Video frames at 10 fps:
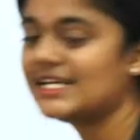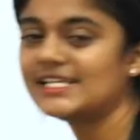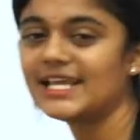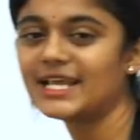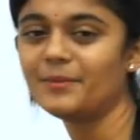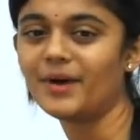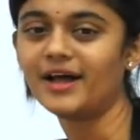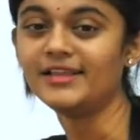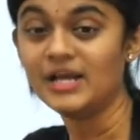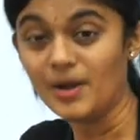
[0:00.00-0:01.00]
करने के
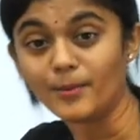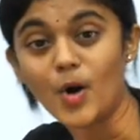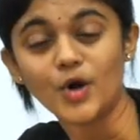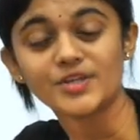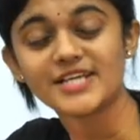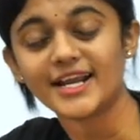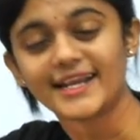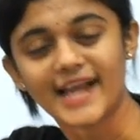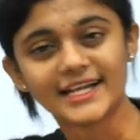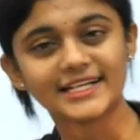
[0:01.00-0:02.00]
बाद बहुत सारे
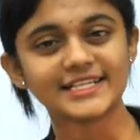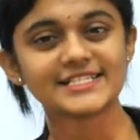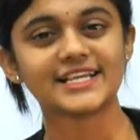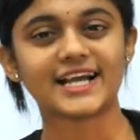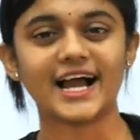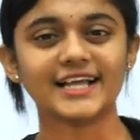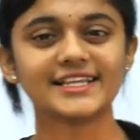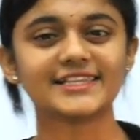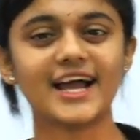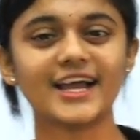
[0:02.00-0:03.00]
कैटेगरीज दिखाई
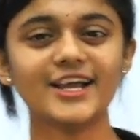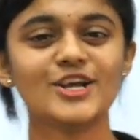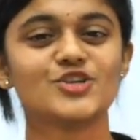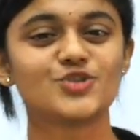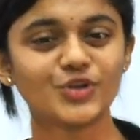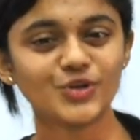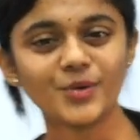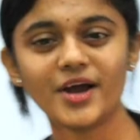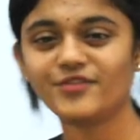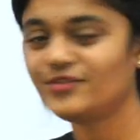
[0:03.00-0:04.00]
देता है सो यू
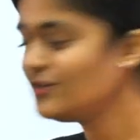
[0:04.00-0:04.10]
हैव